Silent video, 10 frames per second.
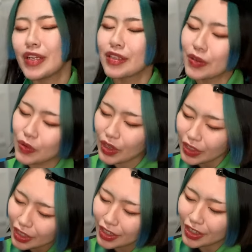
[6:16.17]
だったのか
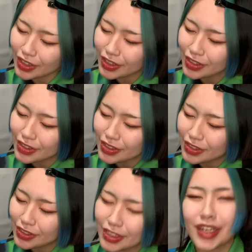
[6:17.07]
な
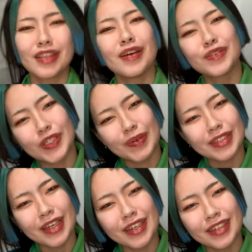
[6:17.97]
違ったらすいま
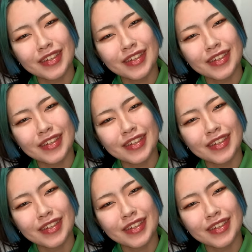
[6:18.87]
せん